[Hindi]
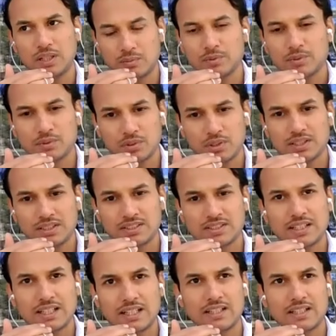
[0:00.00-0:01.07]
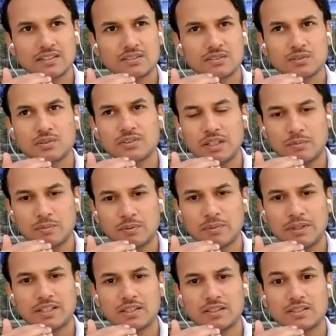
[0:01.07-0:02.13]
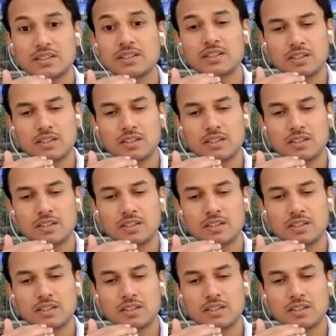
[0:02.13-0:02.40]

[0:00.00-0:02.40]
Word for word: वहाँ पे थोड़ा टीचर गाइडेंस कोई सामने बैठ के